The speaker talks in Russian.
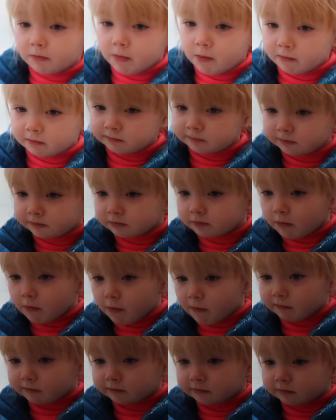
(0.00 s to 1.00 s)
ты время
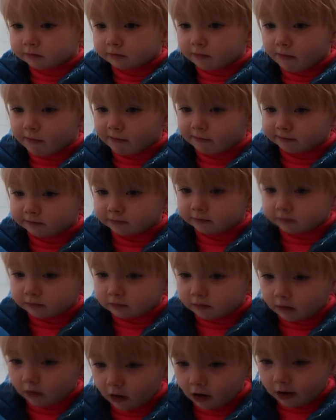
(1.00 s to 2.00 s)
зря не теряешь?
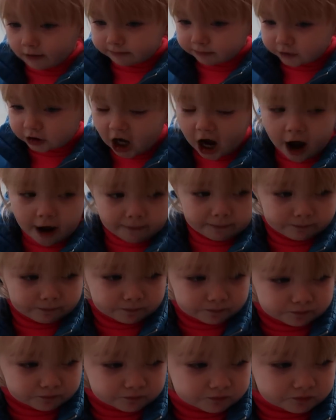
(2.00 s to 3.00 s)

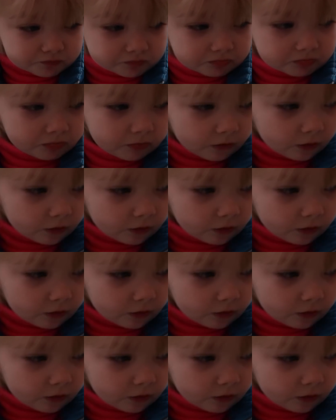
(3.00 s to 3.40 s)
Какая